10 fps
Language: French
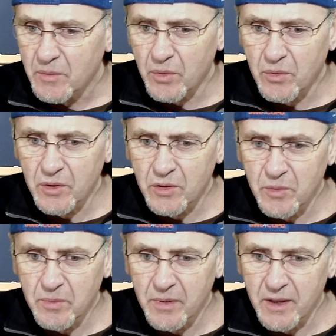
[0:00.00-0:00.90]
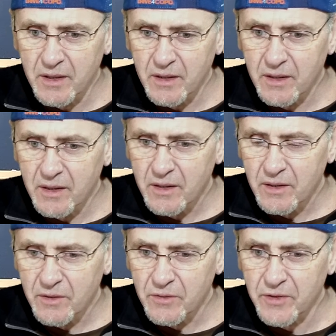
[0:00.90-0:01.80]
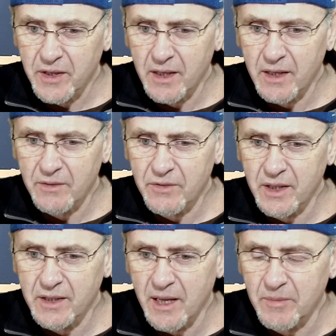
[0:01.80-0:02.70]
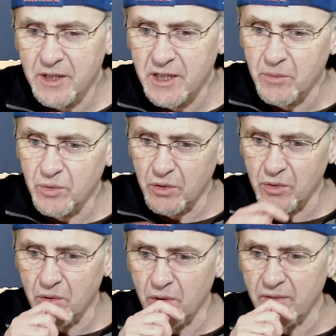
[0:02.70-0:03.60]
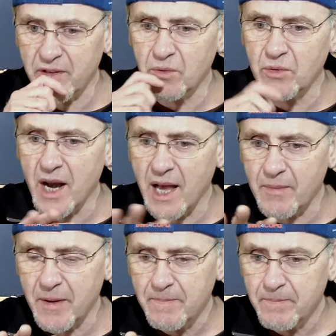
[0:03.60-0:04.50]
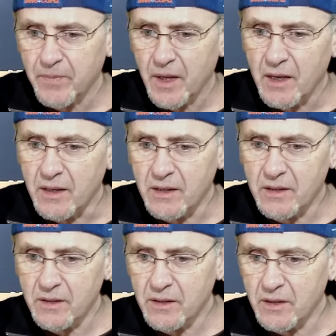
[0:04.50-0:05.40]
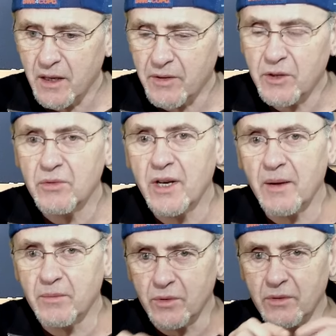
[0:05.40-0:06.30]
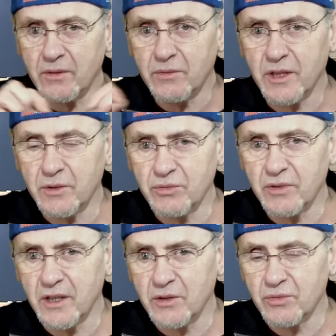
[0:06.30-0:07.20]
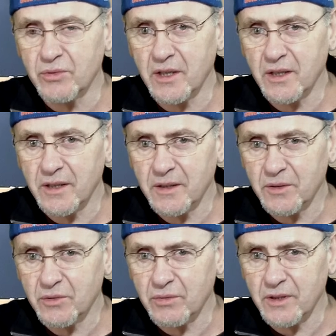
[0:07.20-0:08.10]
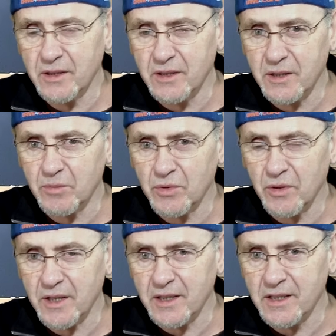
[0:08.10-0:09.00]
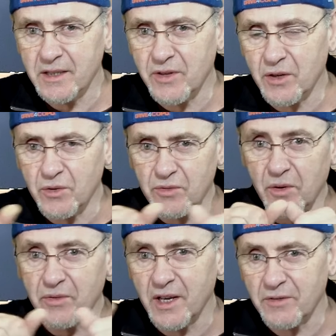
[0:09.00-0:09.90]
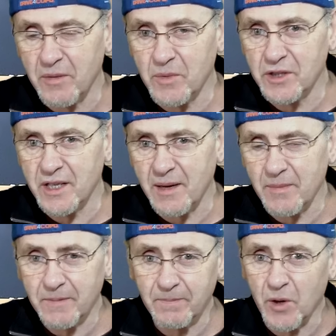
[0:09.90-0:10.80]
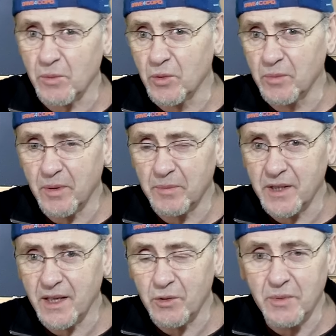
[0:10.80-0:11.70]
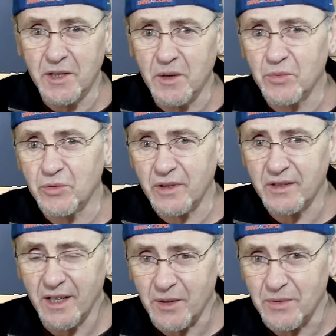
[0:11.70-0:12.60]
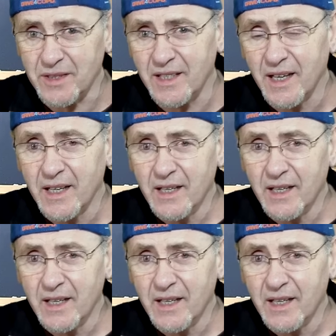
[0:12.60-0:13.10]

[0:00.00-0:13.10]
pourquoi ne pas faire un véritable distributeur de collants avec une lame euh, avec une lame. Bon, hein, vous voyez, sous les, distributeurs d'adhésifs, quelquefois on voit la fameuse lame, hein, comme le papier aluminium, tout ça, dans la cuisine.